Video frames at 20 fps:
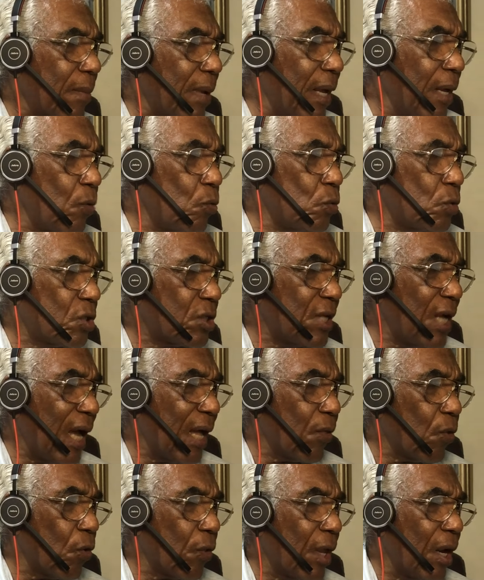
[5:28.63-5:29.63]

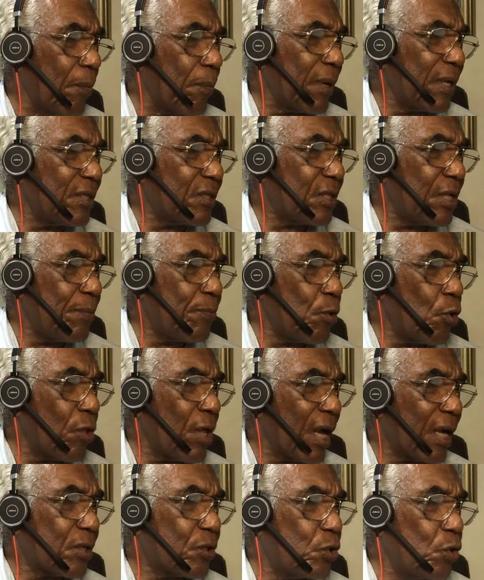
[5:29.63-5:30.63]
enunciado del principio
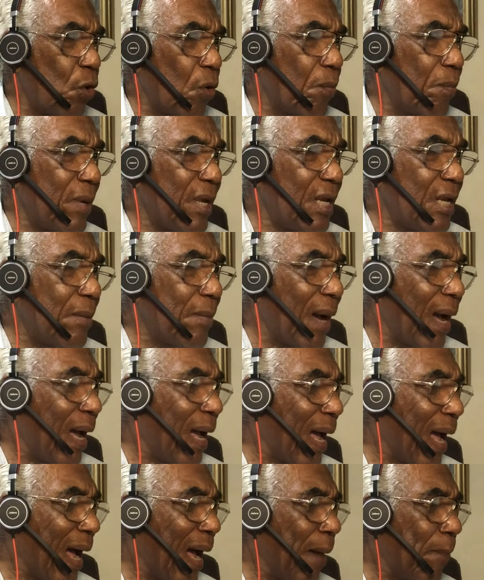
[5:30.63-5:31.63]
de acción
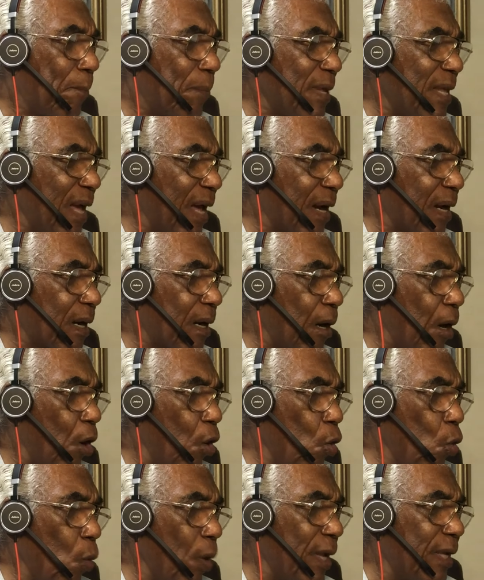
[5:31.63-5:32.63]
mínima a
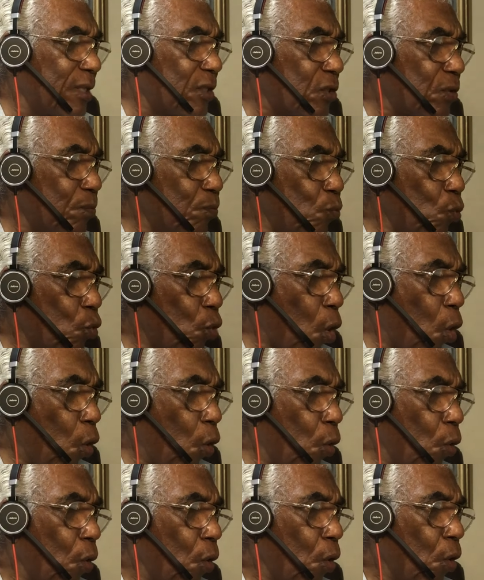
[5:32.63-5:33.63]
Pierre-Louis
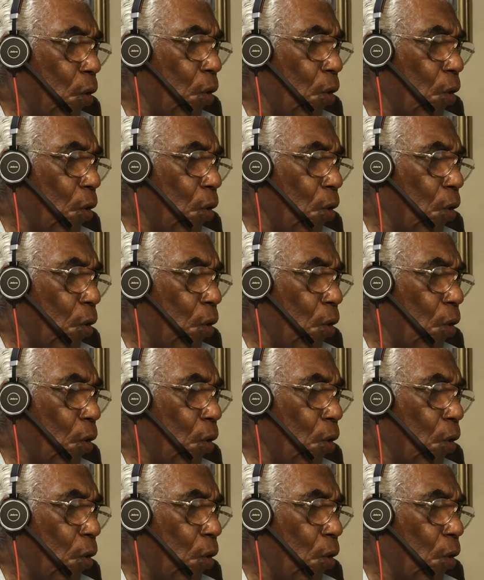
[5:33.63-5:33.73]
Moreau